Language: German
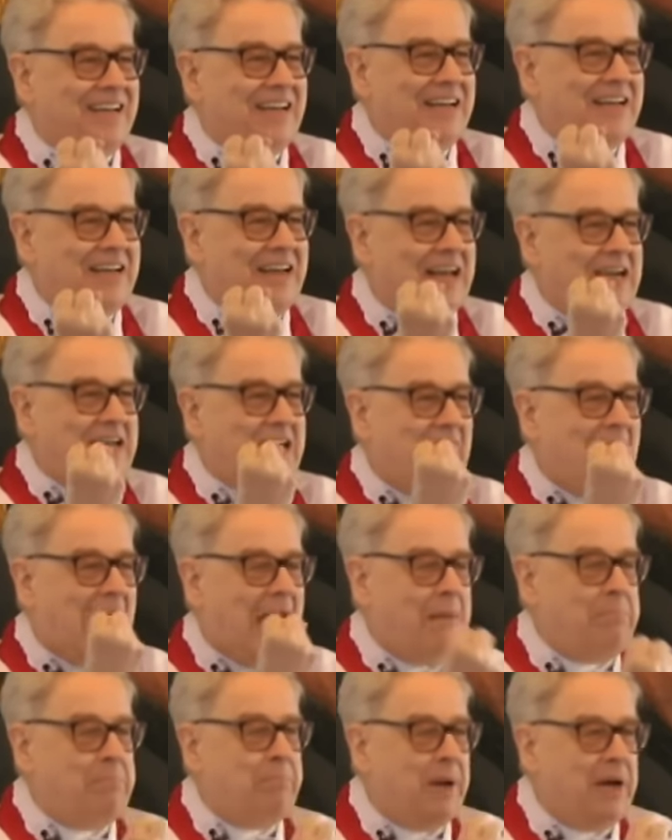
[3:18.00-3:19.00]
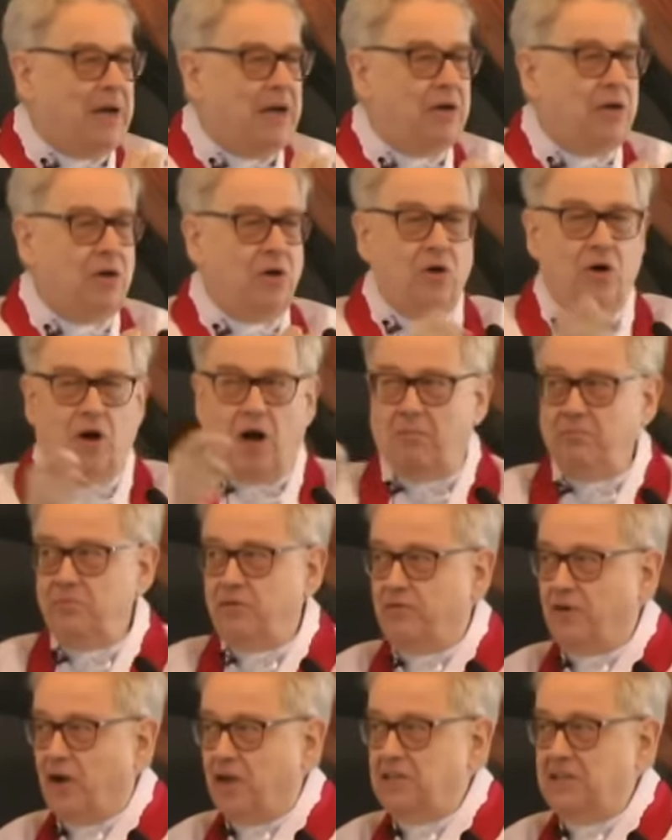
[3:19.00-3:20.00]
Denn die Ampel kommt
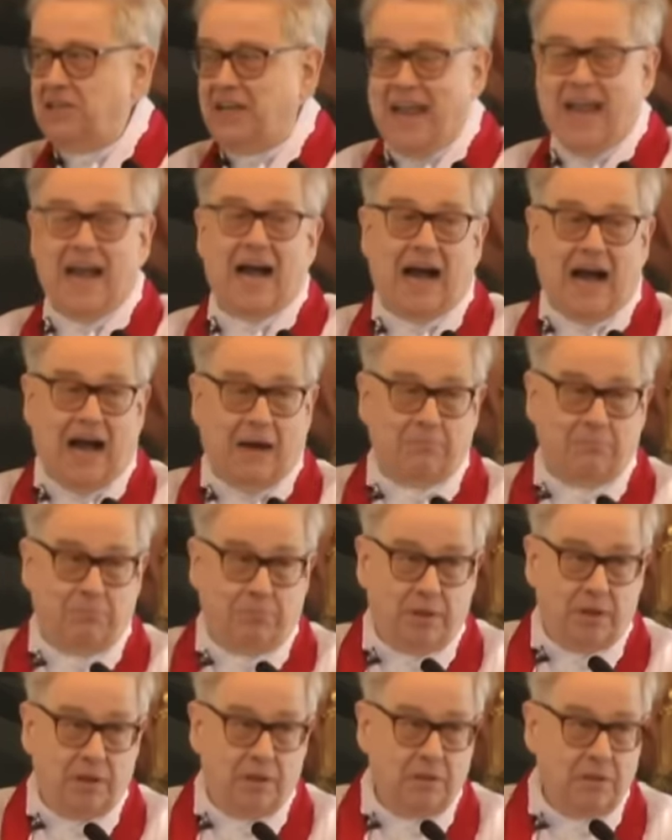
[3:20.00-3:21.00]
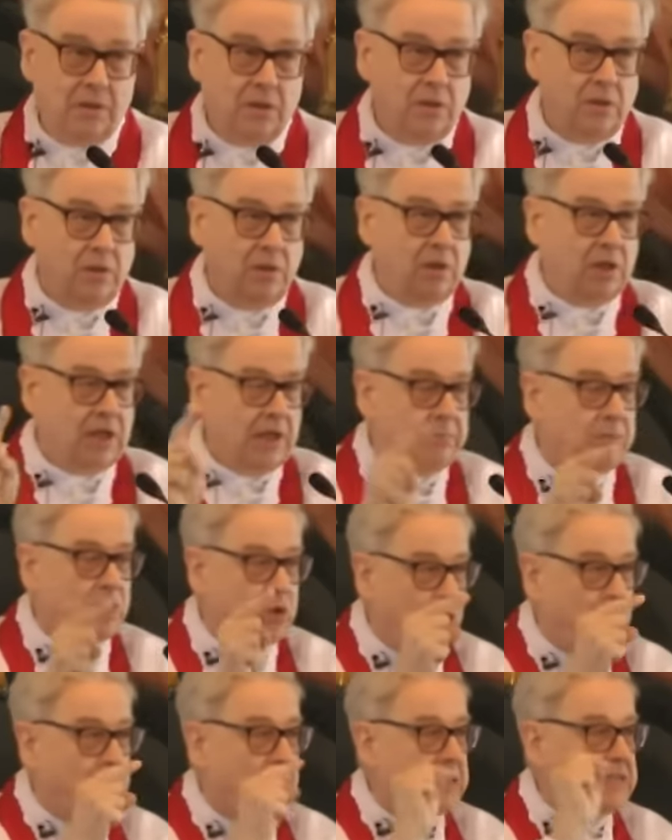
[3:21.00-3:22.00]
von der Ampel gibt es
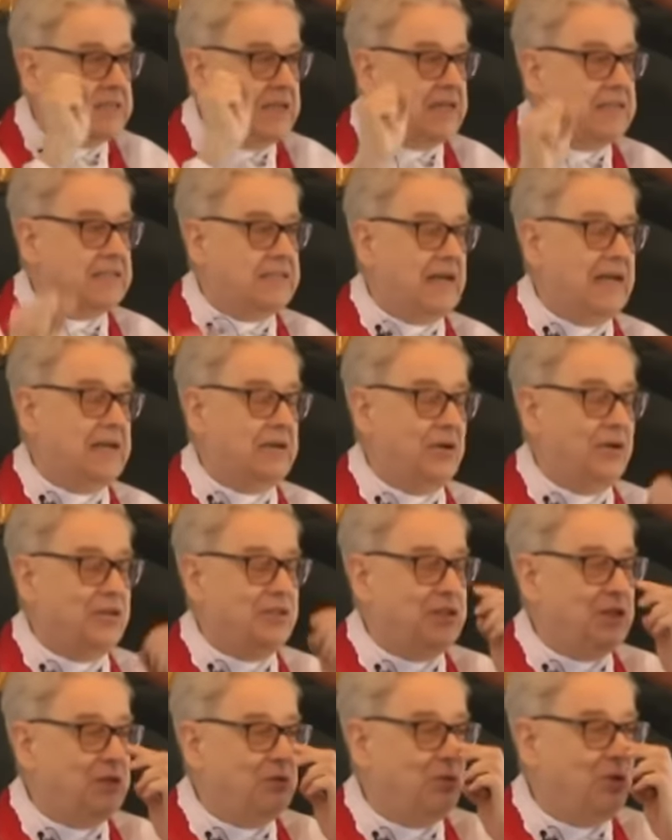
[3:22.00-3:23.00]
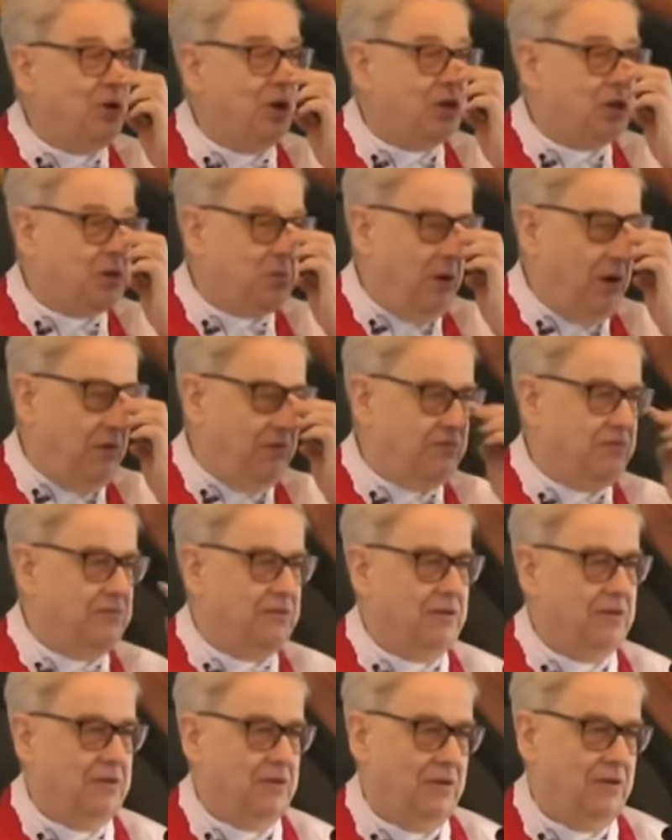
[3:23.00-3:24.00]
übrigens erst seit 1912
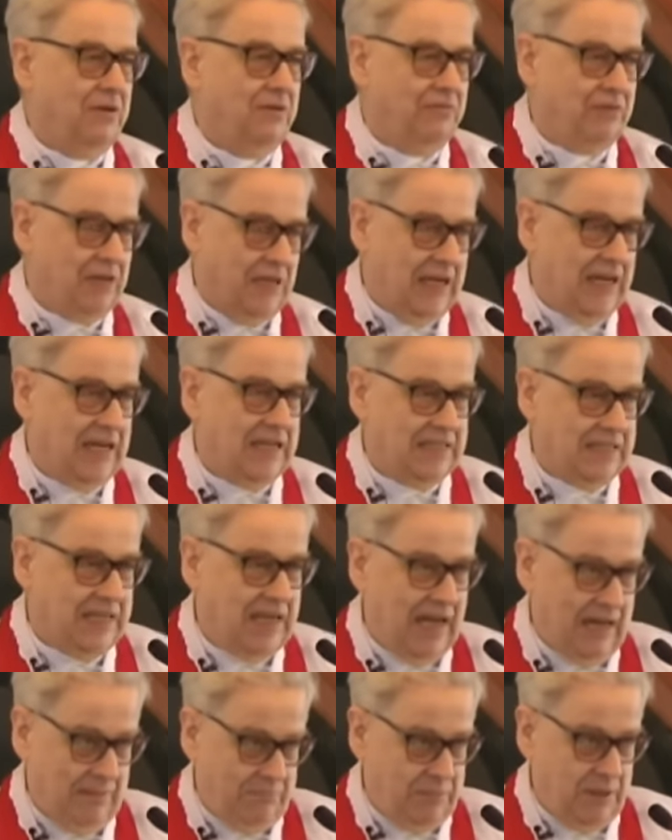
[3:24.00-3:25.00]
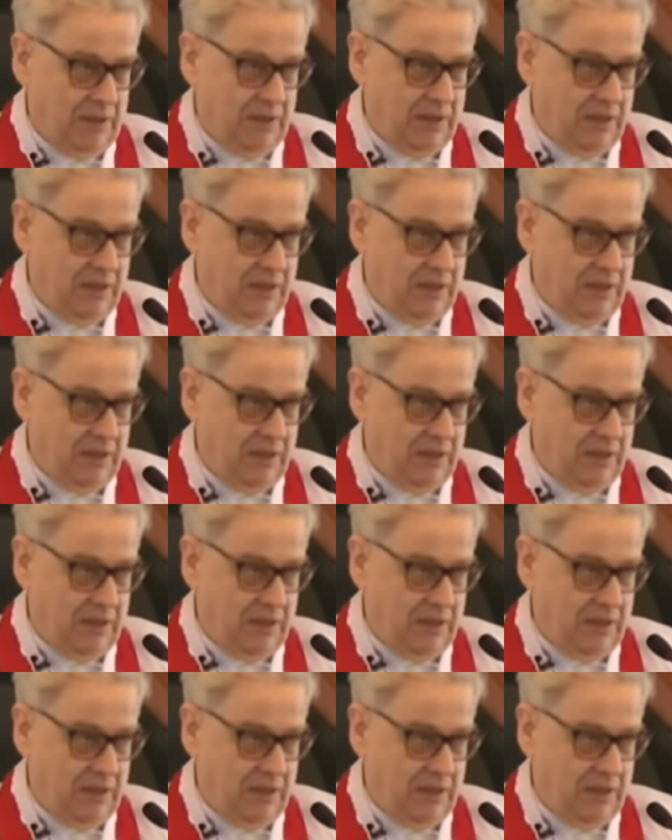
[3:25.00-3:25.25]
Verkehrsampeln.